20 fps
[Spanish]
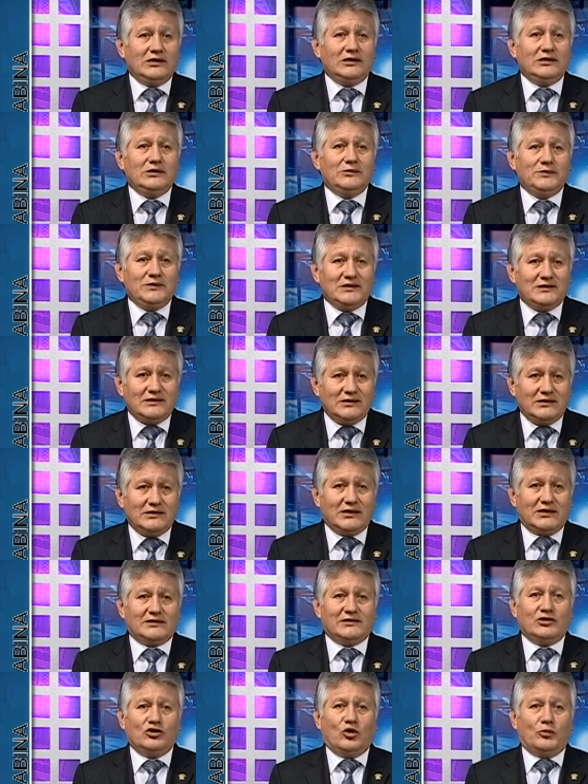y
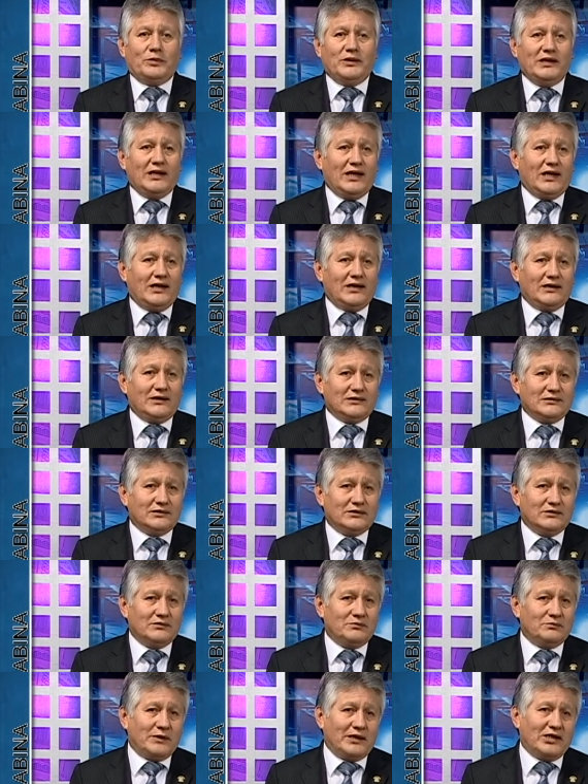visitas inopinadas
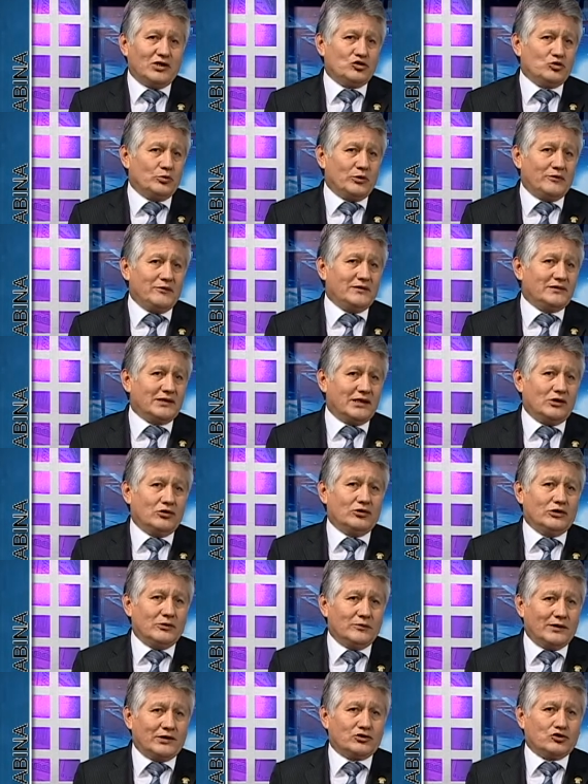para supervisar
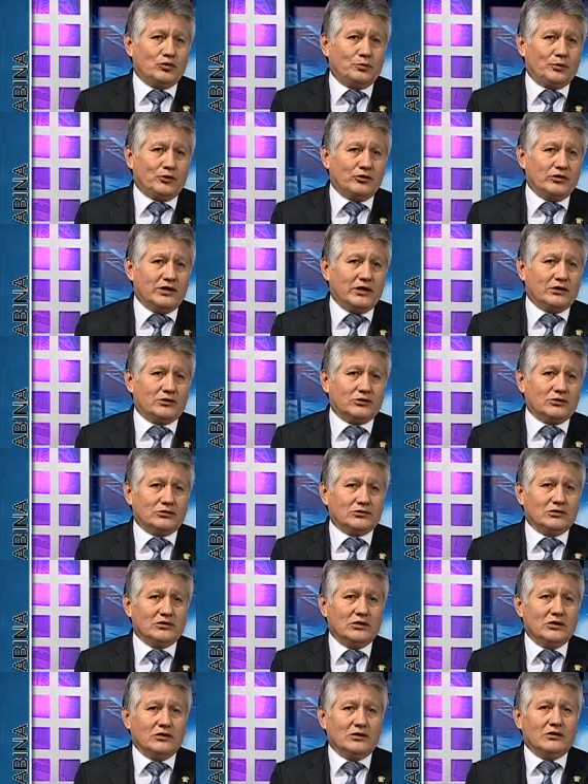los diversos proyectos